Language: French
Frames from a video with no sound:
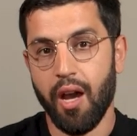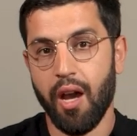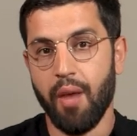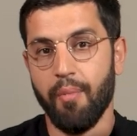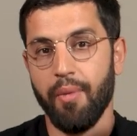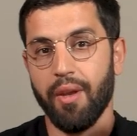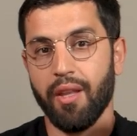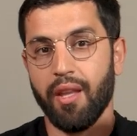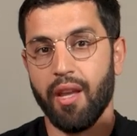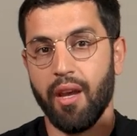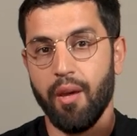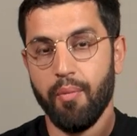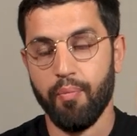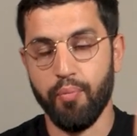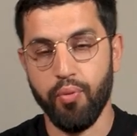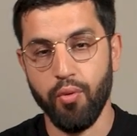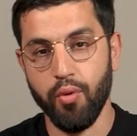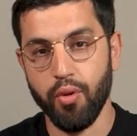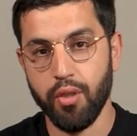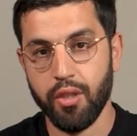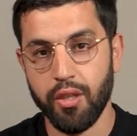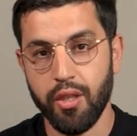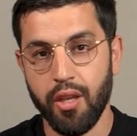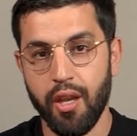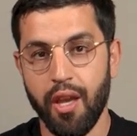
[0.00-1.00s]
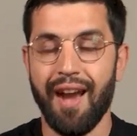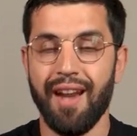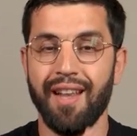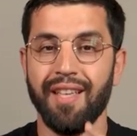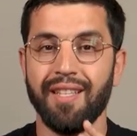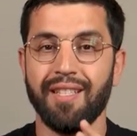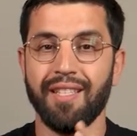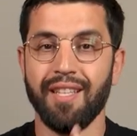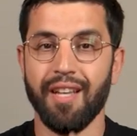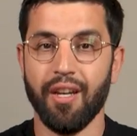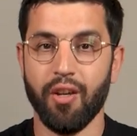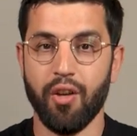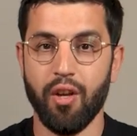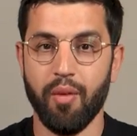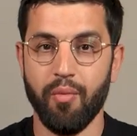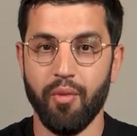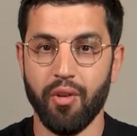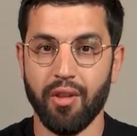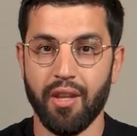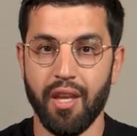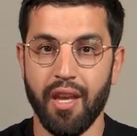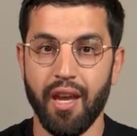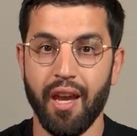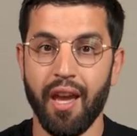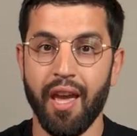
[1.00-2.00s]
à mettre un pouce, à laisser un
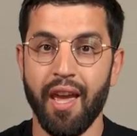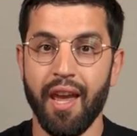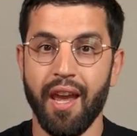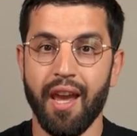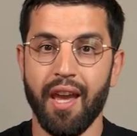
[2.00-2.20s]
commentaire